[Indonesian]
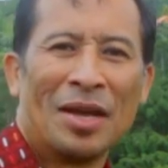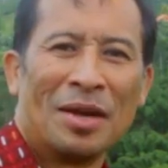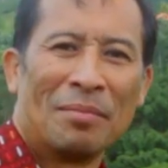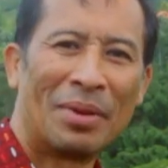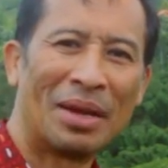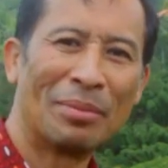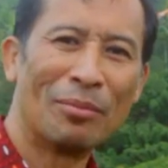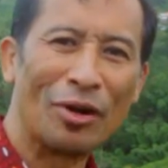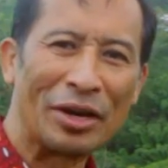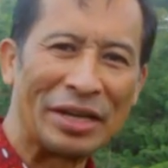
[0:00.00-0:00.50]

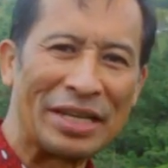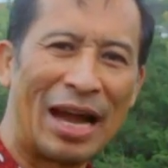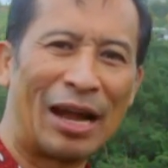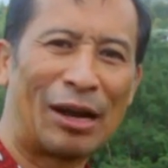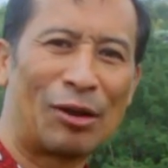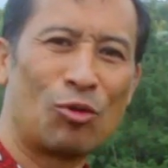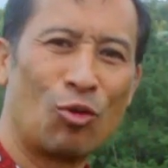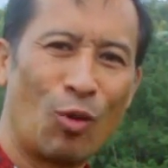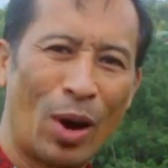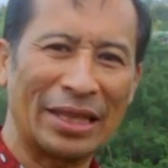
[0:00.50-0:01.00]
Memori
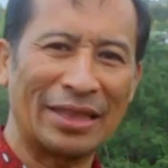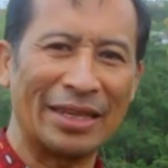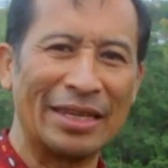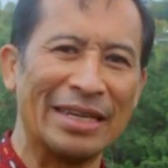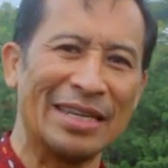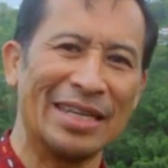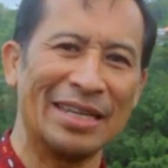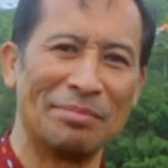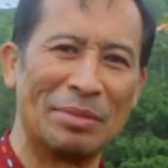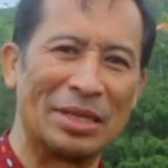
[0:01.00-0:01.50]
yang kuat
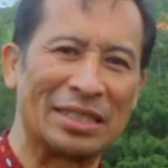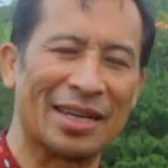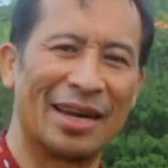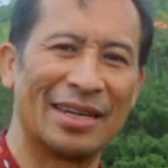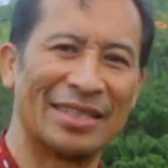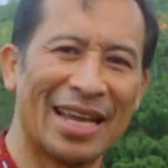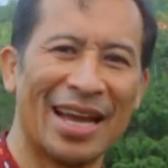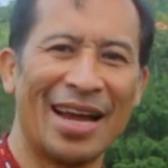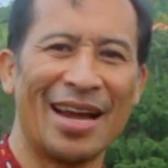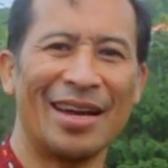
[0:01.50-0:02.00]
ini
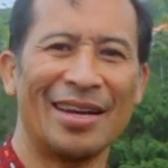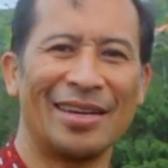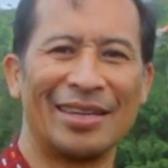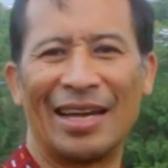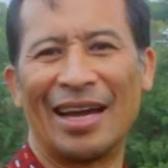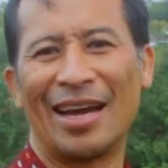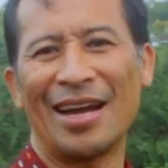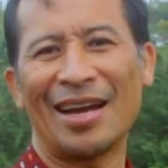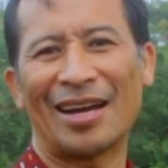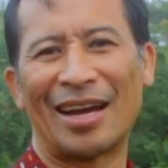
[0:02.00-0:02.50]
misalnya
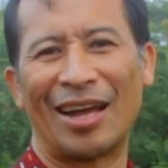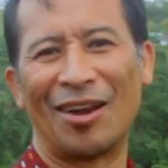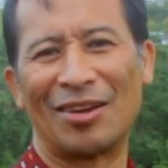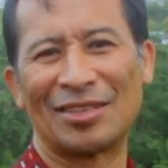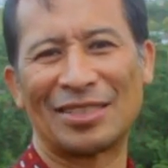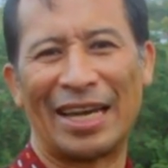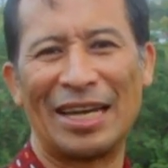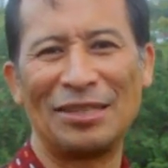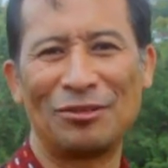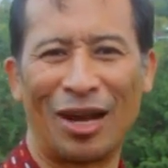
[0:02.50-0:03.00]
ya kalau
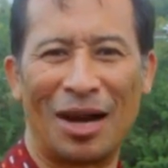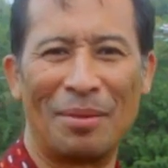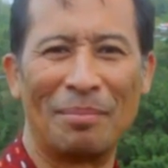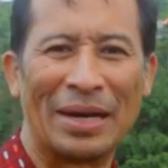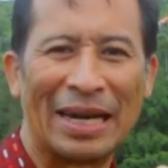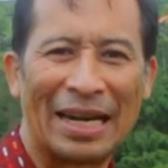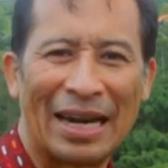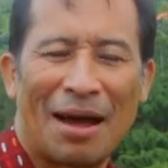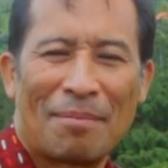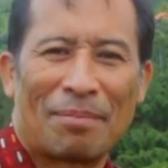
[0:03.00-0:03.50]
saya juga
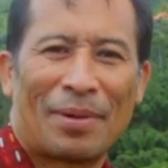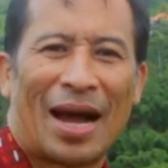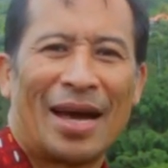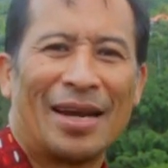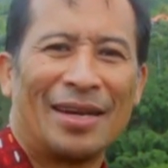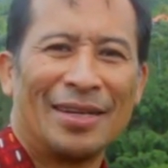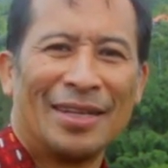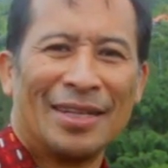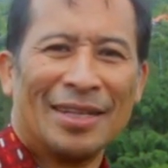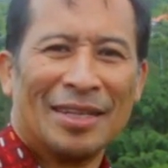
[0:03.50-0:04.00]

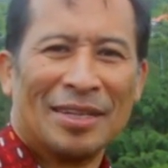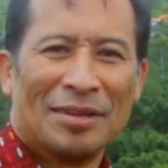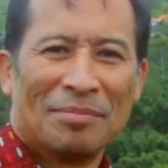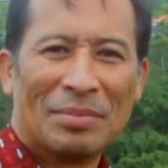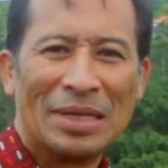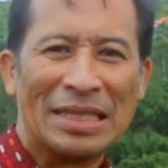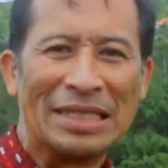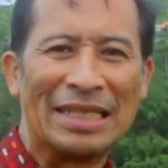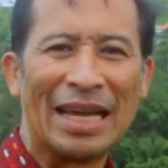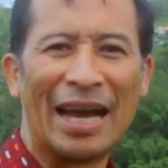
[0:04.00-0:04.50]
menerapkan
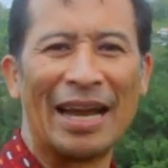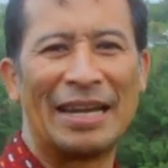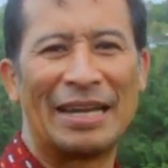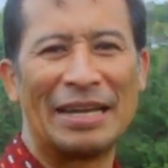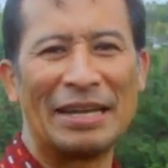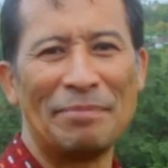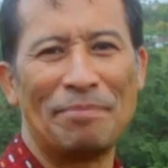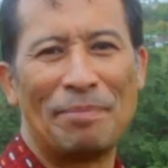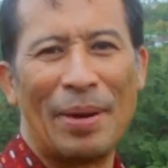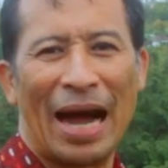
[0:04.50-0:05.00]

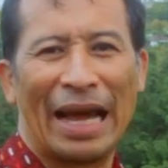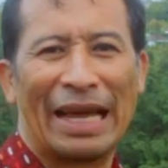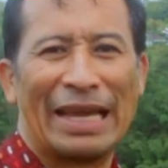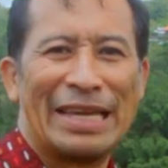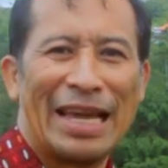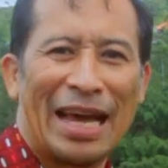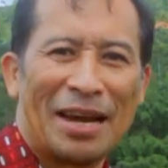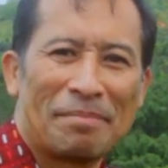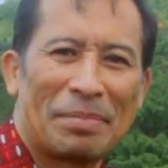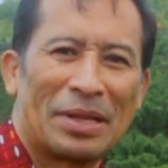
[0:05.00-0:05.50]
menjadi
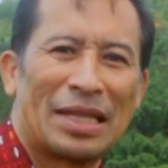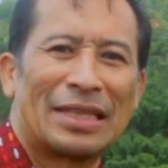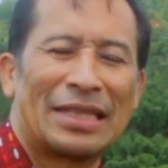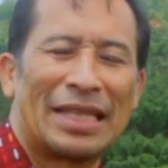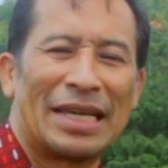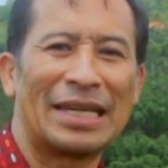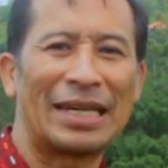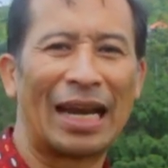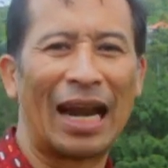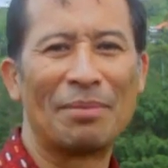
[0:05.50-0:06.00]
bagian
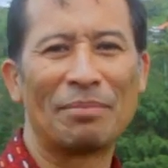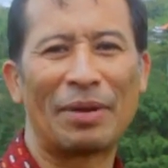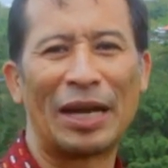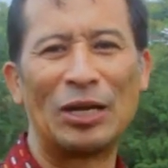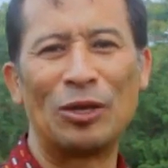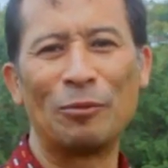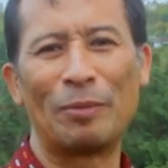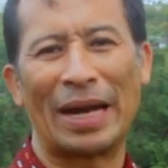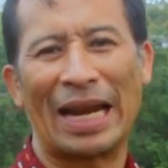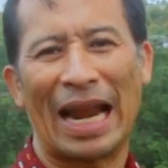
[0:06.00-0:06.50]
penting dalam
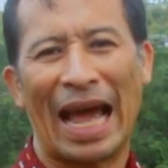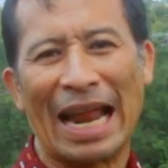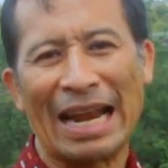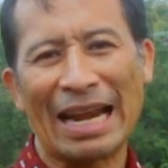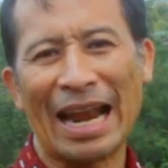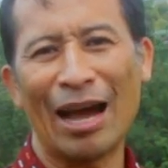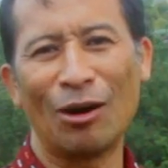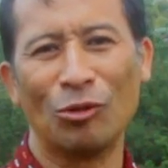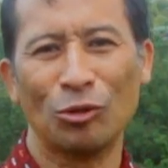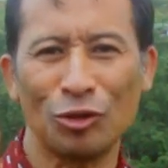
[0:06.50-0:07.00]
kehidupan
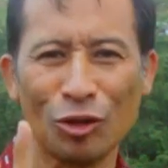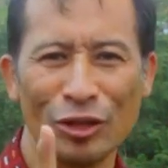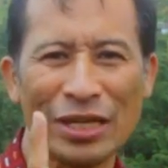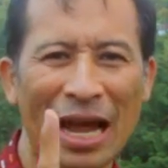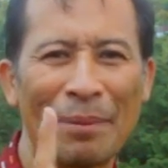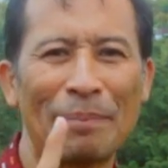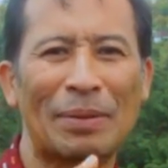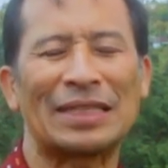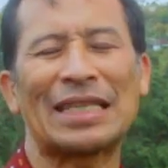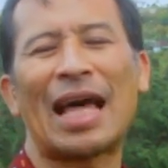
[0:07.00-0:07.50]
anak untuk
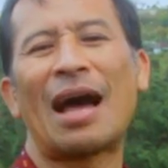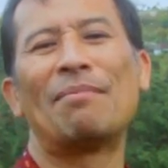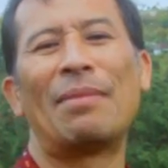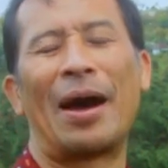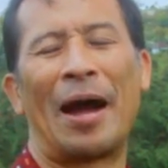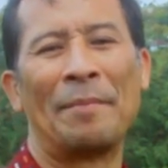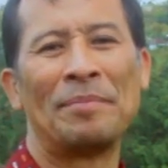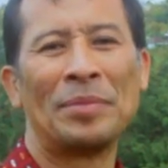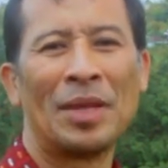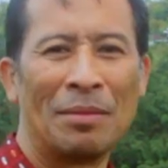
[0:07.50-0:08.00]
yang
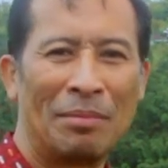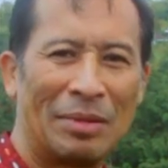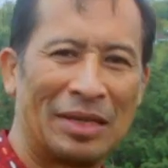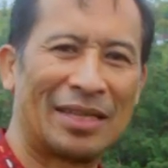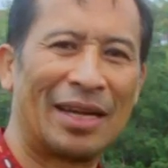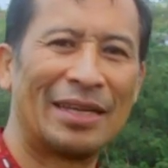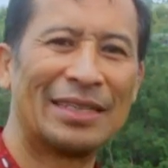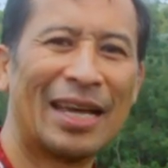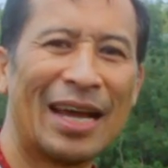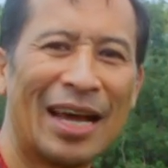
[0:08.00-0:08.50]
pertama.
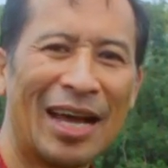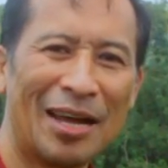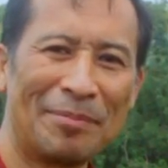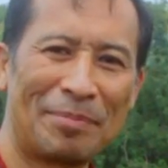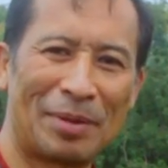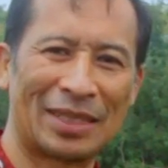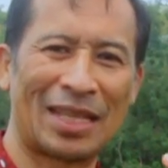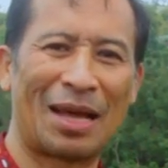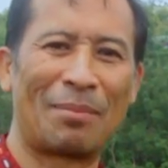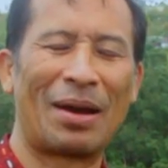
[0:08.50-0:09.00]
Misalnya
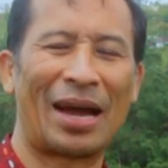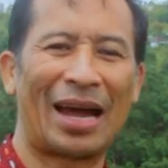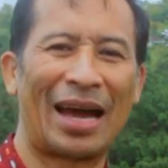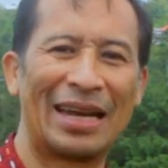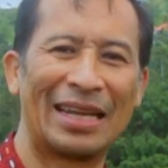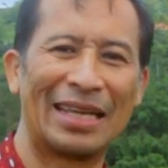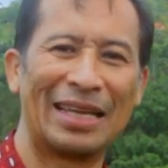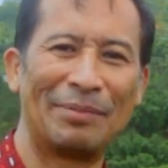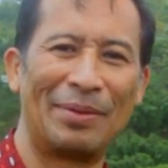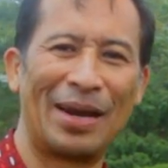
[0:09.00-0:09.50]
pertama
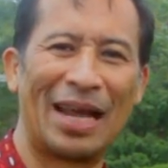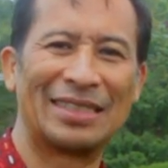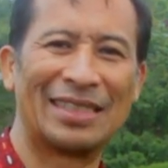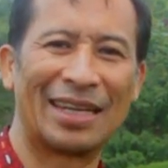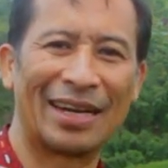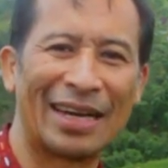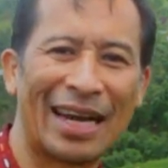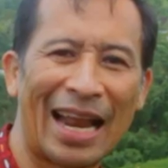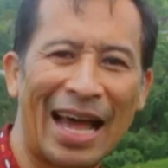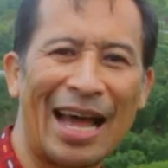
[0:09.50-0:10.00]
kali
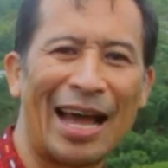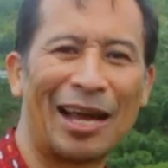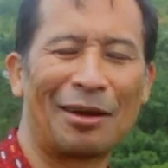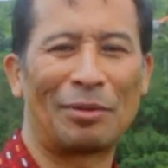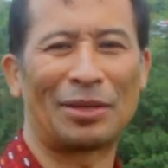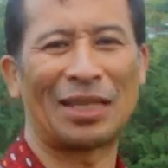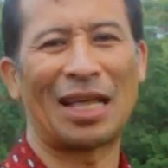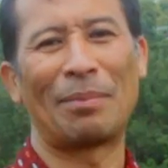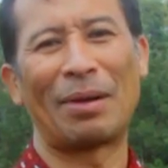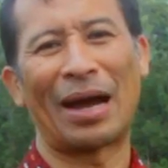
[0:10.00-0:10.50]
belajar
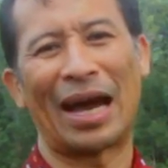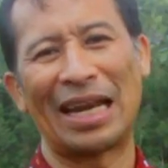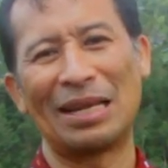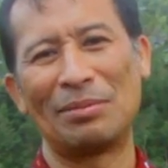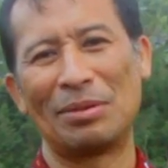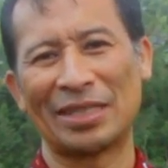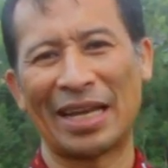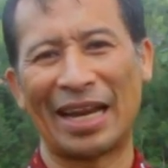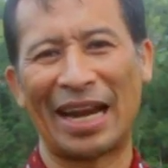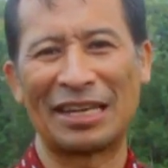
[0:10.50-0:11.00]
renang, pertama kali
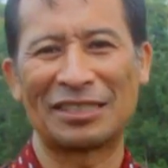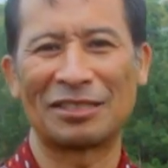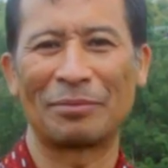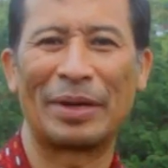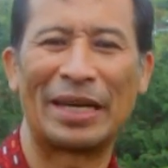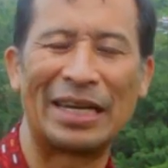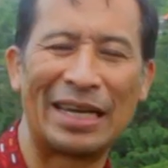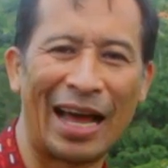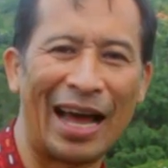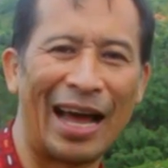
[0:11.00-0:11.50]
bisa naik
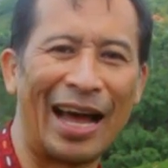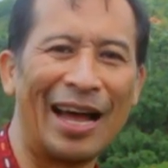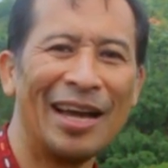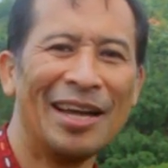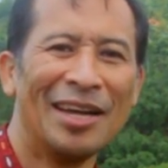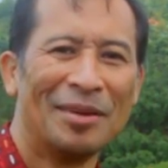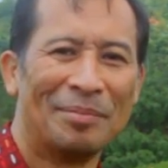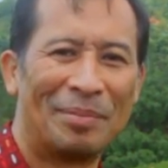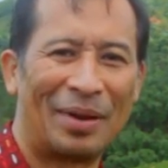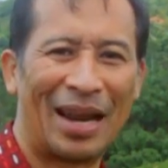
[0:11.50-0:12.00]
sepeda,
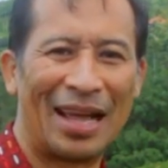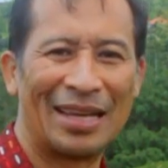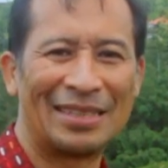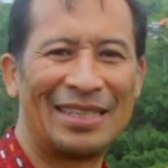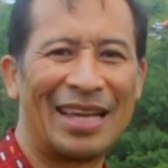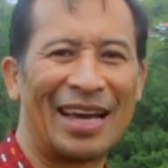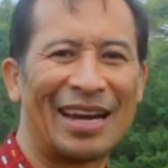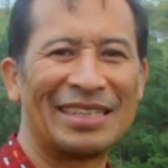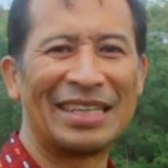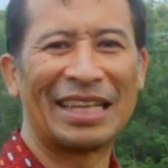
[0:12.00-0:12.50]

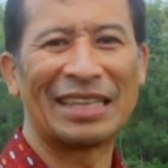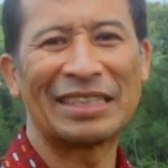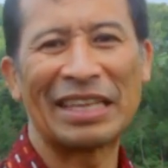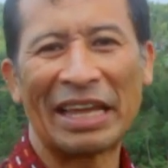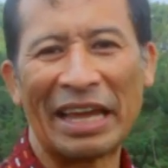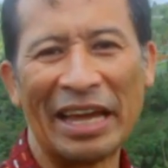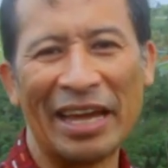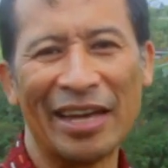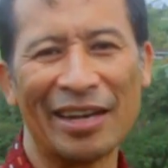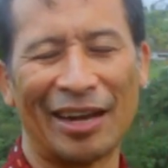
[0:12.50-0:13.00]
belajar
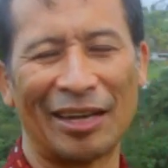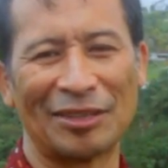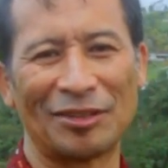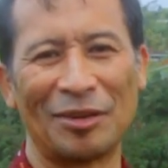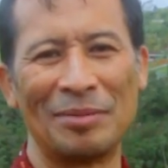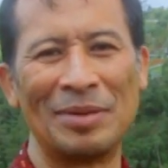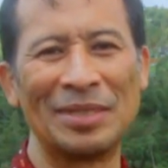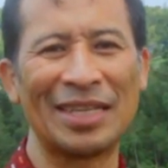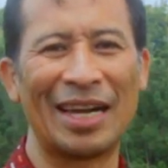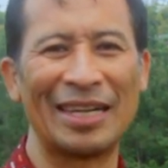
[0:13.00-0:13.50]
nyetir
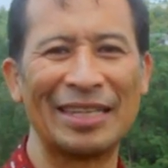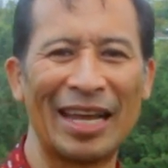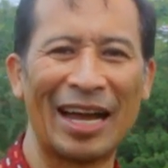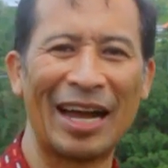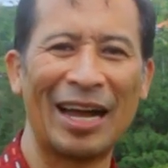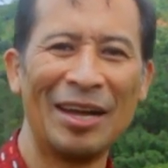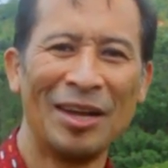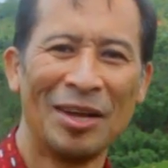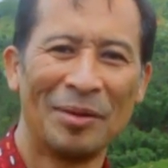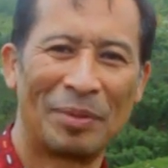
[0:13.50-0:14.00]
atau
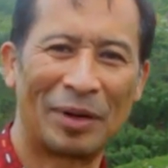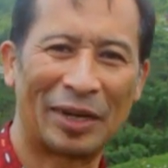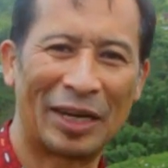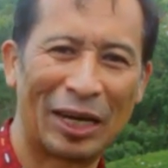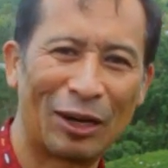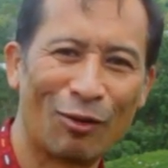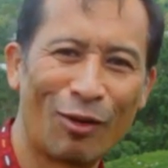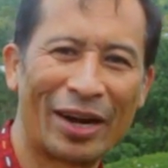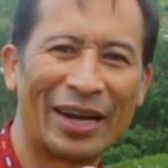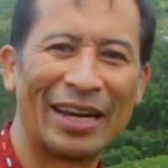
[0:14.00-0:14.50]
misalnya pergi ke luar